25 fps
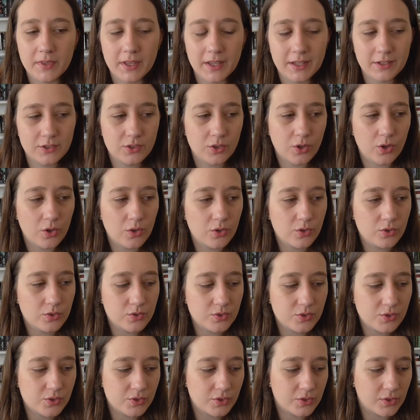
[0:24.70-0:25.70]

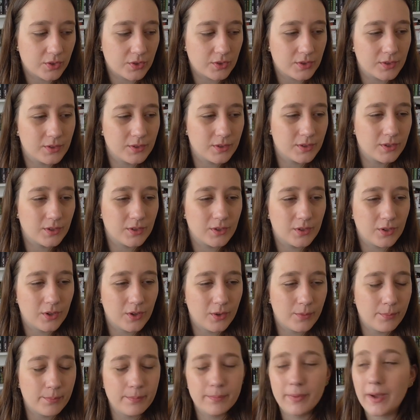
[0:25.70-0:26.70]
étrange,
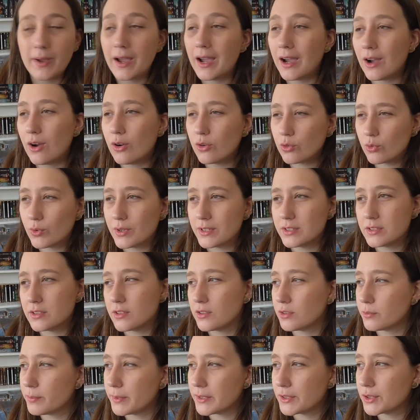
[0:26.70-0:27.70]
pas
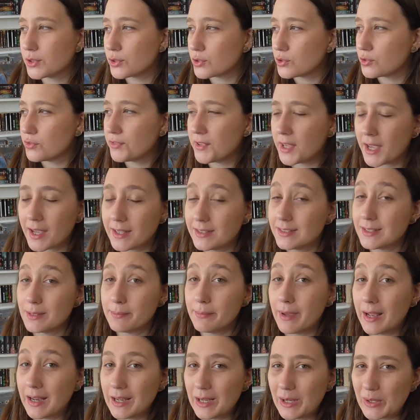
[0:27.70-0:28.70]
angoissante parce que je vis assez
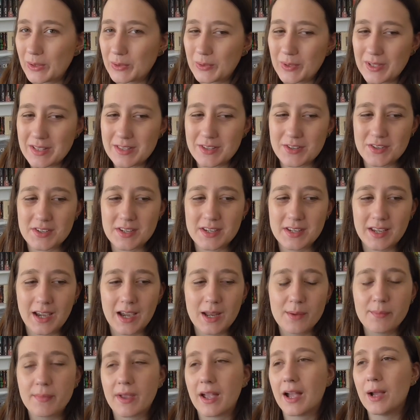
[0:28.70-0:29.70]
mal l'angoisse en
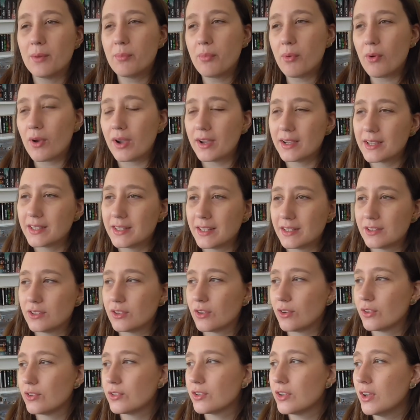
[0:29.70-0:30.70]
général, mais un peu
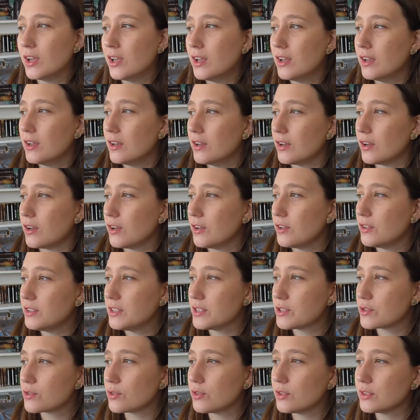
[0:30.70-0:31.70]
inquiétante, euh,
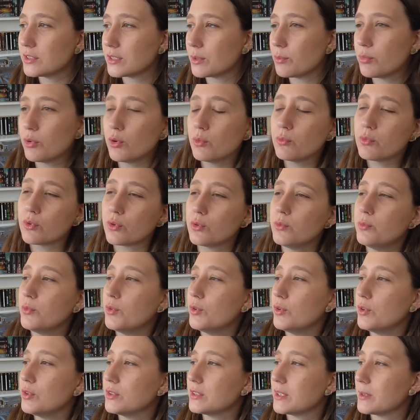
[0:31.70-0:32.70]
des choses un peu
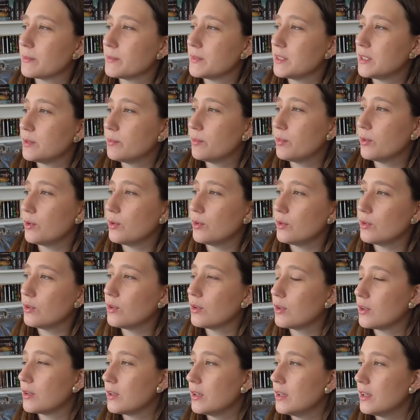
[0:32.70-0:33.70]
brumeuses, un petit peu
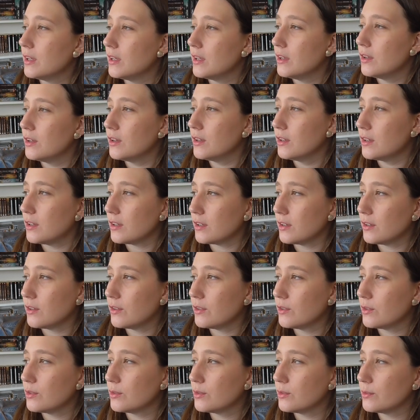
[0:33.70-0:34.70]
euh,
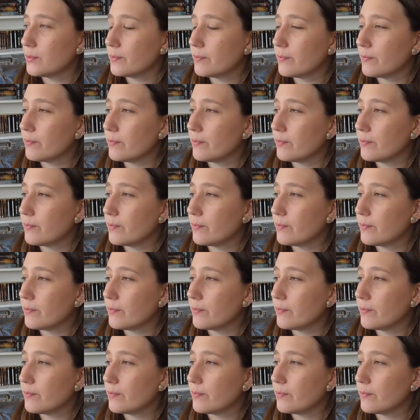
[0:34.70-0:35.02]
euh,